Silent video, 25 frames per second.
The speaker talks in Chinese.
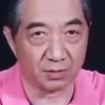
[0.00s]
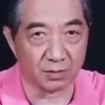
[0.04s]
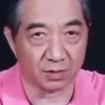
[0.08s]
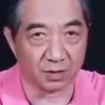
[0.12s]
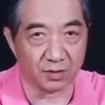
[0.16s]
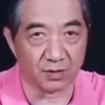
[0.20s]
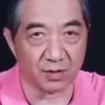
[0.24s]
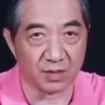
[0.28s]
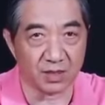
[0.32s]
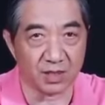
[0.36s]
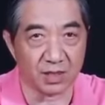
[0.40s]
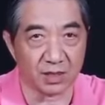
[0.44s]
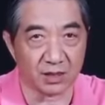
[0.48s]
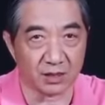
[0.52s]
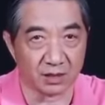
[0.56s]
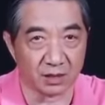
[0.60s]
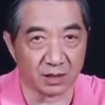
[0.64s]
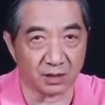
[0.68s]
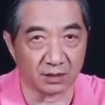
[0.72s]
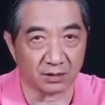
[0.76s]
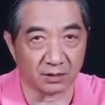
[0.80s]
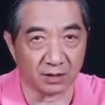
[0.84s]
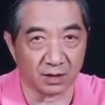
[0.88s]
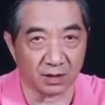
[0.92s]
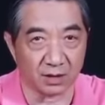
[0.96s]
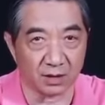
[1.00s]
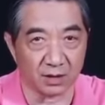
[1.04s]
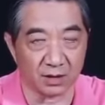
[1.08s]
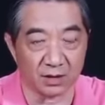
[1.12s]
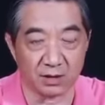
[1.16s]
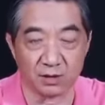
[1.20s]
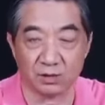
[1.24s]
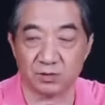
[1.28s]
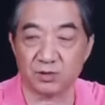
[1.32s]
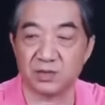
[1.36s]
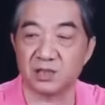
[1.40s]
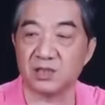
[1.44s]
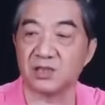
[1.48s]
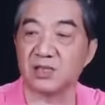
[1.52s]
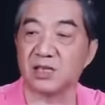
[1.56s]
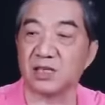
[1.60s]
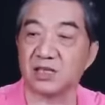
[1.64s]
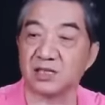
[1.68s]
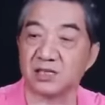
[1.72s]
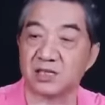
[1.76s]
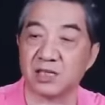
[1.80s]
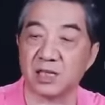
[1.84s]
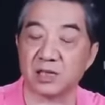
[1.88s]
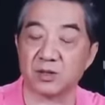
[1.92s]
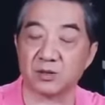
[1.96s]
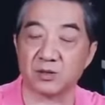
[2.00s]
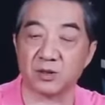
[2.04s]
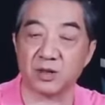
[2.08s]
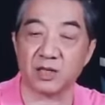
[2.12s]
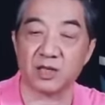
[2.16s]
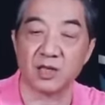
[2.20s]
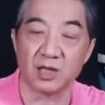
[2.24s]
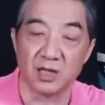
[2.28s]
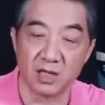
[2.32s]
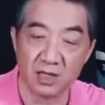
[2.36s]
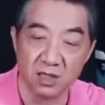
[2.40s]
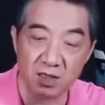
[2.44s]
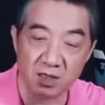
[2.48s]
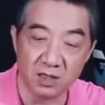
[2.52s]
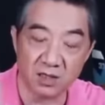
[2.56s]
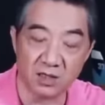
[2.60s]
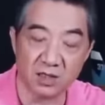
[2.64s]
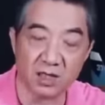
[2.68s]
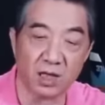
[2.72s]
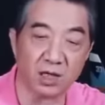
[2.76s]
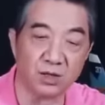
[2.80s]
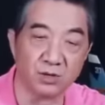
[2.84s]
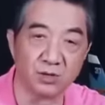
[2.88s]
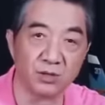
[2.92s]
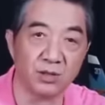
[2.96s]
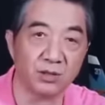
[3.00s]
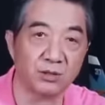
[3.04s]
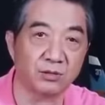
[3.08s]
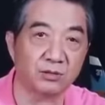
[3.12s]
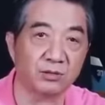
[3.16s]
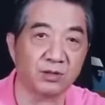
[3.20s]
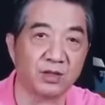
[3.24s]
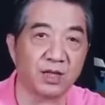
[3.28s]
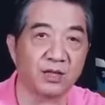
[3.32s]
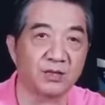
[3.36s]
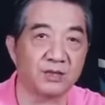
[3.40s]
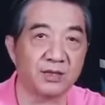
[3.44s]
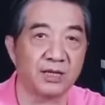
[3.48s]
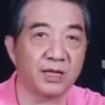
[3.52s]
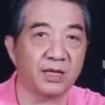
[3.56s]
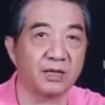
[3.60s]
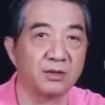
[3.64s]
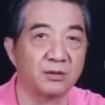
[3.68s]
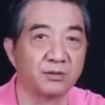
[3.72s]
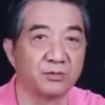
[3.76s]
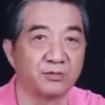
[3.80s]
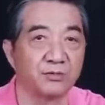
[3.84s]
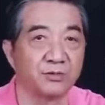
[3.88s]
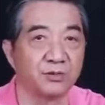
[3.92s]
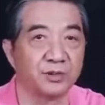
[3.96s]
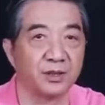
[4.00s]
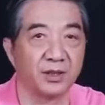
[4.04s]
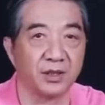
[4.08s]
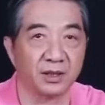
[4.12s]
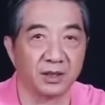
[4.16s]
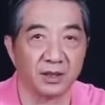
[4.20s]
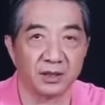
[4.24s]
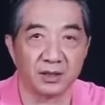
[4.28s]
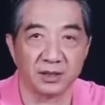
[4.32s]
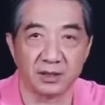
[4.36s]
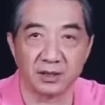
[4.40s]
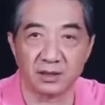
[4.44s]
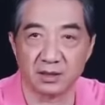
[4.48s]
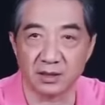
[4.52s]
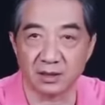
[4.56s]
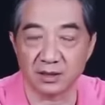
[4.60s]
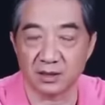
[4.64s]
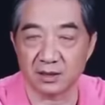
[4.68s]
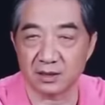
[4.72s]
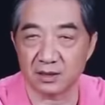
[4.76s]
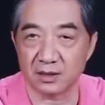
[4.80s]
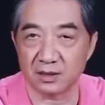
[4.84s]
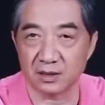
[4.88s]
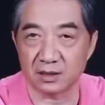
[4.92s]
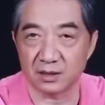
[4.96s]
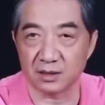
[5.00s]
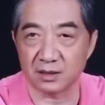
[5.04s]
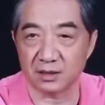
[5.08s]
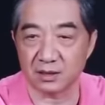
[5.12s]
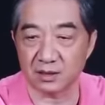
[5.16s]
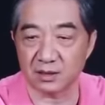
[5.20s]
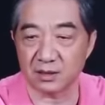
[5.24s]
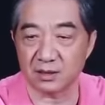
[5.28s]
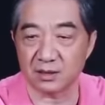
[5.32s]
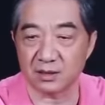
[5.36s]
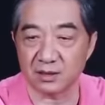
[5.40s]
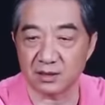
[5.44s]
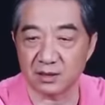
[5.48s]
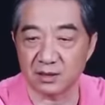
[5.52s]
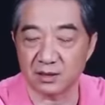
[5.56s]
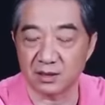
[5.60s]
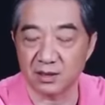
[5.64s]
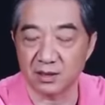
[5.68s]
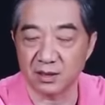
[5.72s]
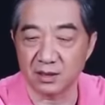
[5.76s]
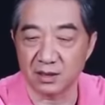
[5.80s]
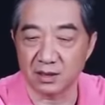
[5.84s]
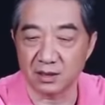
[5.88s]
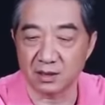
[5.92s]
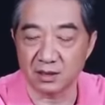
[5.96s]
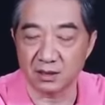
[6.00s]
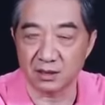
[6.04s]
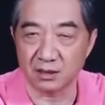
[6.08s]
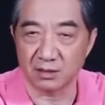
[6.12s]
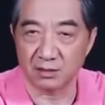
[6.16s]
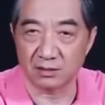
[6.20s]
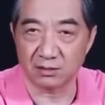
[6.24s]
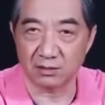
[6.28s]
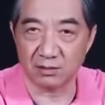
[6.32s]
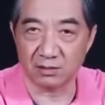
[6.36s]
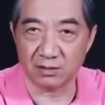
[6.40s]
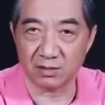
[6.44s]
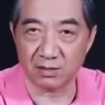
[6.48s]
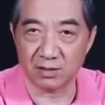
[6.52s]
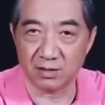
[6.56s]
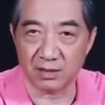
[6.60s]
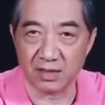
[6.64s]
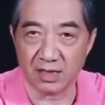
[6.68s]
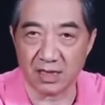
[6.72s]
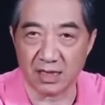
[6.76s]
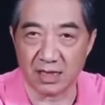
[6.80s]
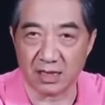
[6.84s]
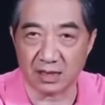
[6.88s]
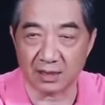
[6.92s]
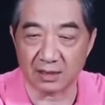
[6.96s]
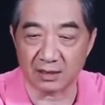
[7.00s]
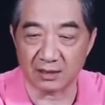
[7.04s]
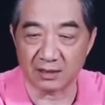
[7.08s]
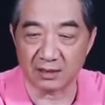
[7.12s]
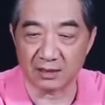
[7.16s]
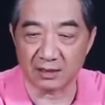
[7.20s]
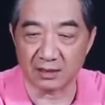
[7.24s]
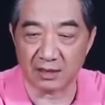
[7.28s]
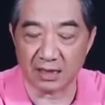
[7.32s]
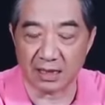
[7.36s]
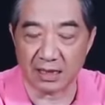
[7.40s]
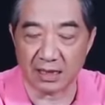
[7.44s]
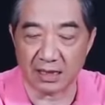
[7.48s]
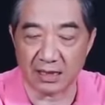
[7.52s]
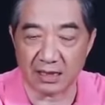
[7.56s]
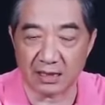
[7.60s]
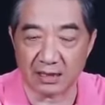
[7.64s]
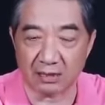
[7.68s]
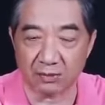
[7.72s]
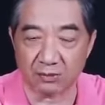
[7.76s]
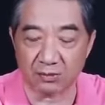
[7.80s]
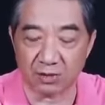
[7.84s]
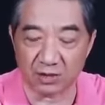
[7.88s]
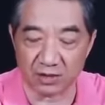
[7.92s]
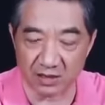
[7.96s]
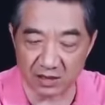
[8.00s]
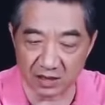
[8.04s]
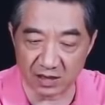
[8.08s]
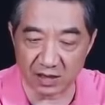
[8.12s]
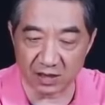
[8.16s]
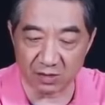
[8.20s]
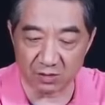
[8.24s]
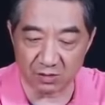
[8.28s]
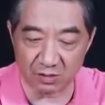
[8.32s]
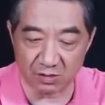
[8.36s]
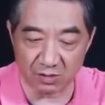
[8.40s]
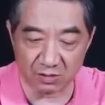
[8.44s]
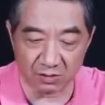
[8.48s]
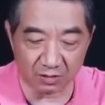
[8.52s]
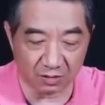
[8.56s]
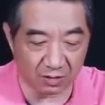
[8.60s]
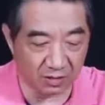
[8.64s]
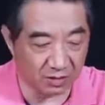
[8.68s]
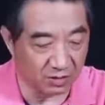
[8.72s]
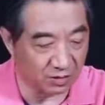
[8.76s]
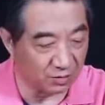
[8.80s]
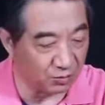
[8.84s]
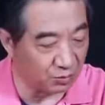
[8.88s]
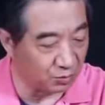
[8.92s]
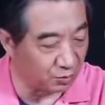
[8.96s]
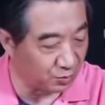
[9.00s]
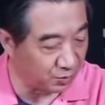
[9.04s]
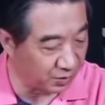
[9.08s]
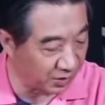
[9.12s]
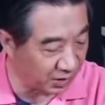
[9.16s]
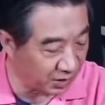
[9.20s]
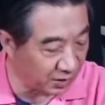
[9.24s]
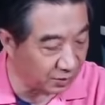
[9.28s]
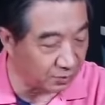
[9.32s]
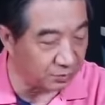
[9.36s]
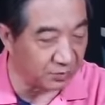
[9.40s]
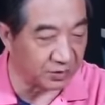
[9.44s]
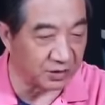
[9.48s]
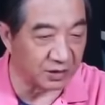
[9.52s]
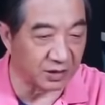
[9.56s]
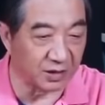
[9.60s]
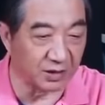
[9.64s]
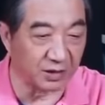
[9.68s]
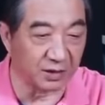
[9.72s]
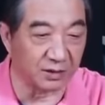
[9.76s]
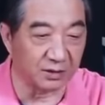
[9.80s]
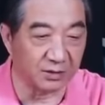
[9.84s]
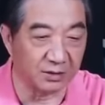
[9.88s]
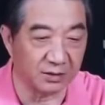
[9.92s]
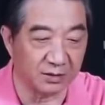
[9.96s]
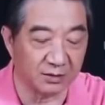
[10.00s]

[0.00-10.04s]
造船厂造的，九七年下水，下水以后当年就服役。这个这个，俄罗斯啊啊，我经常说俄罗斯弄别的不行，